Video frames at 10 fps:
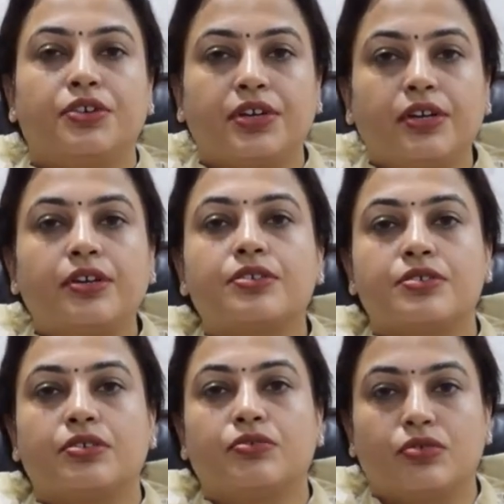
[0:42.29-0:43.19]
ट्रिगर
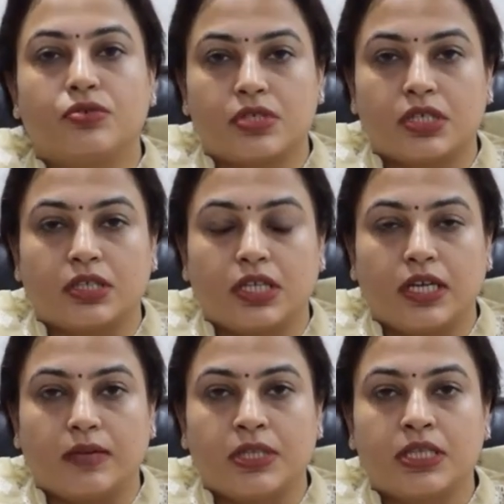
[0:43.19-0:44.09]
ज़रूर हो सकता
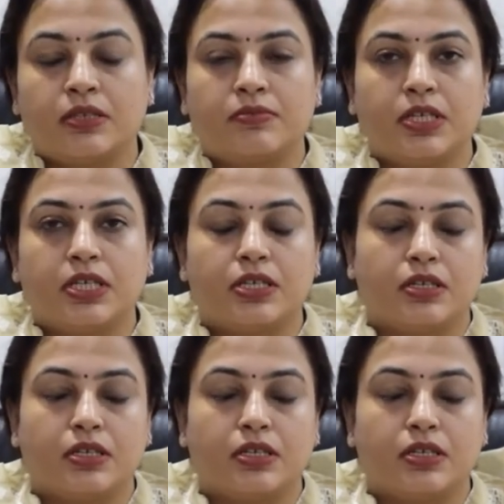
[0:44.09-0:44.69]
है मतलब कि